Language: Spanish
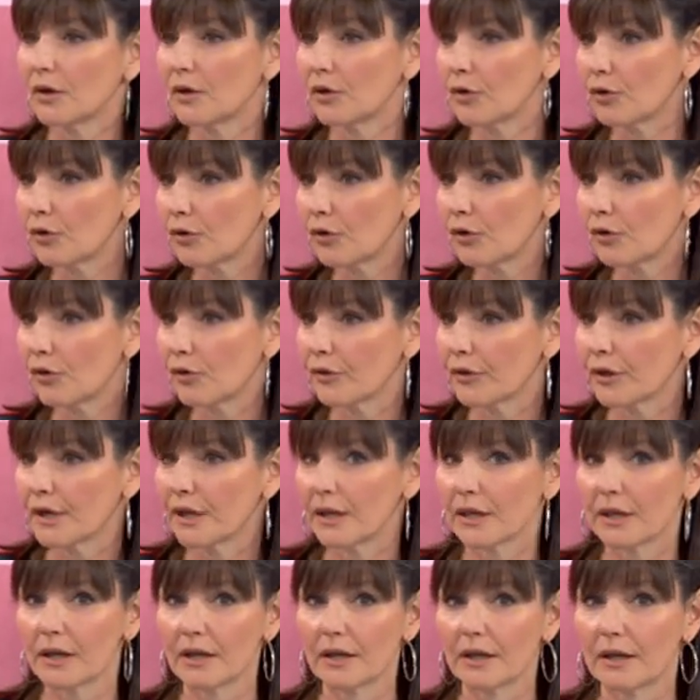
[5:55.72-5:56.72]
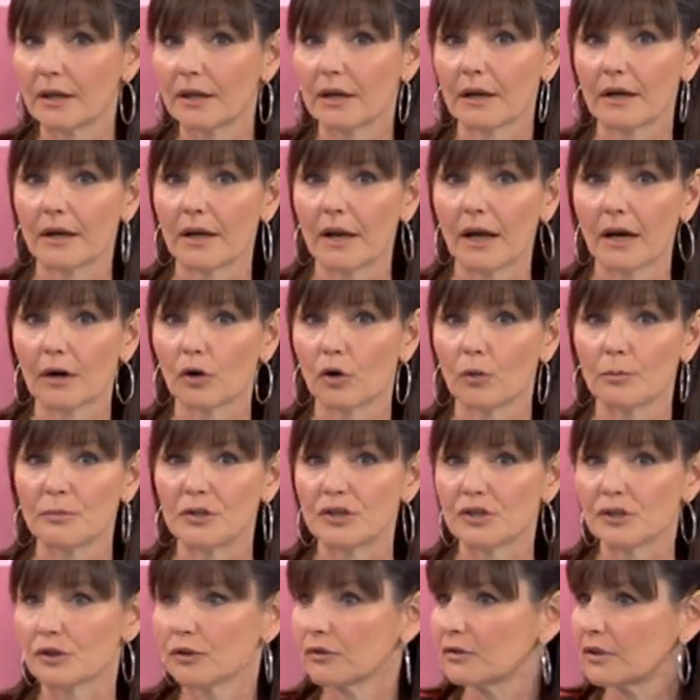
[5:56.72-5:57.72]
o de la
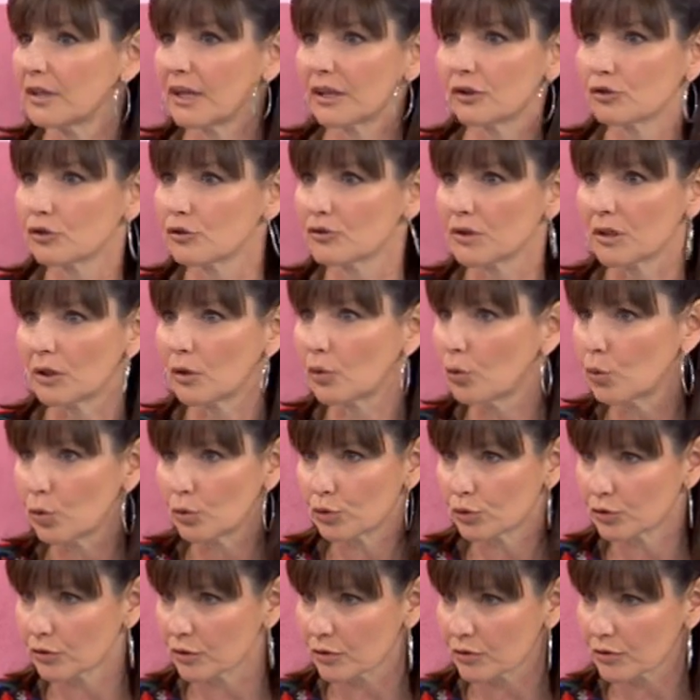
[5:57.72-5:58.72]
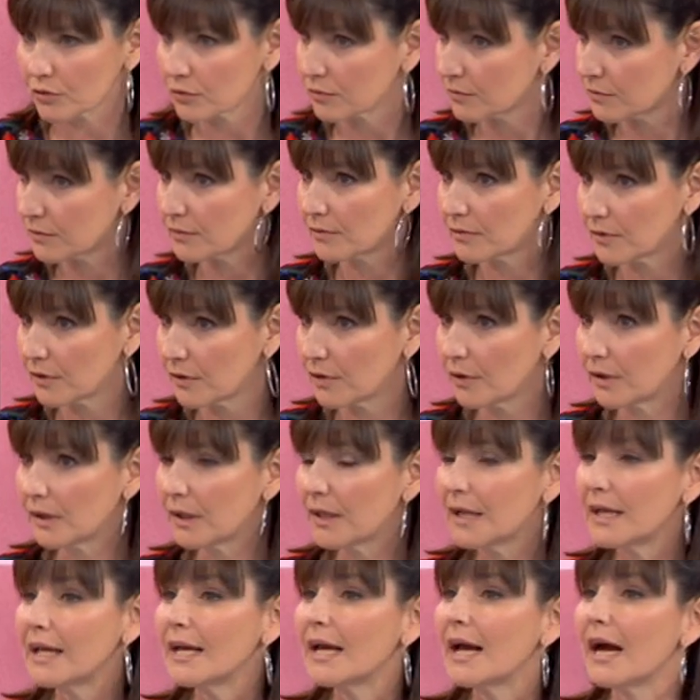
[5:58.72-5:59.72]
comisión de actos injustos eh,
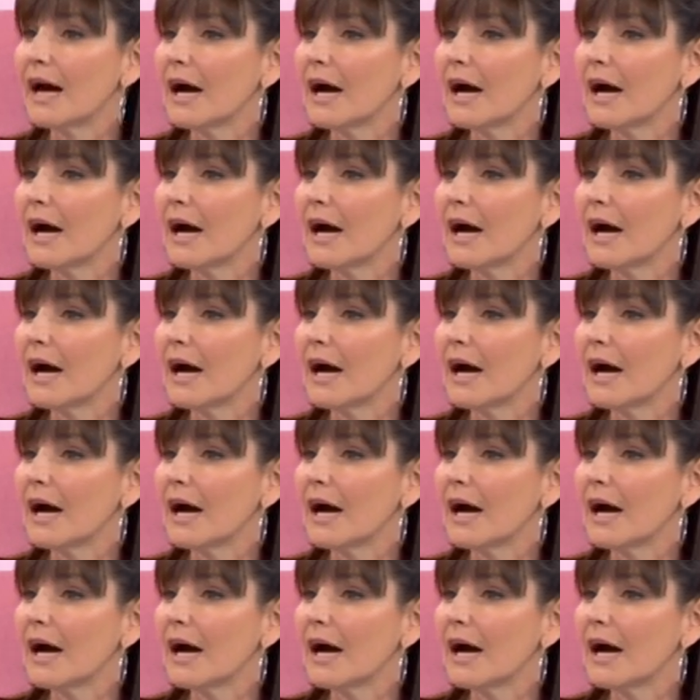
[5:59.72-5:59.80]
bueno,